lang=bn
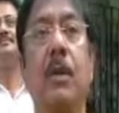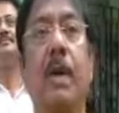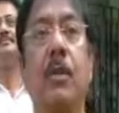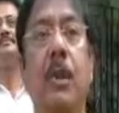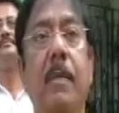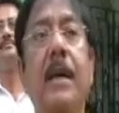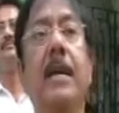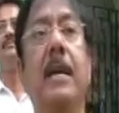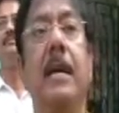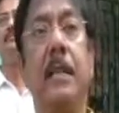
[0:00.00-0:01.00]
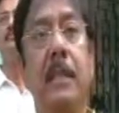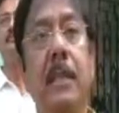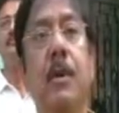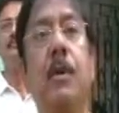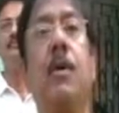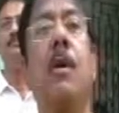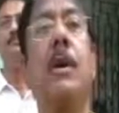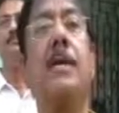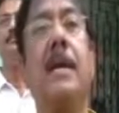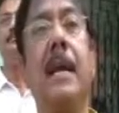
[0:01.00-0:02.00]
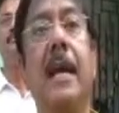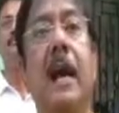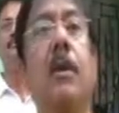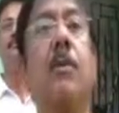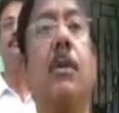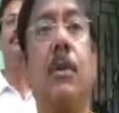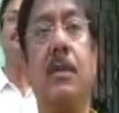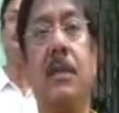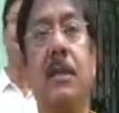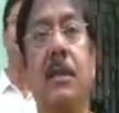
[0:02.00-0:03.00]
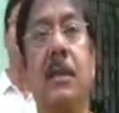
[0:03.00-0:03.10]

কোথাও কেন্দ্রবাহিনী তৃণমূল কংগ্রেস দেখলে আক্রমণ করছে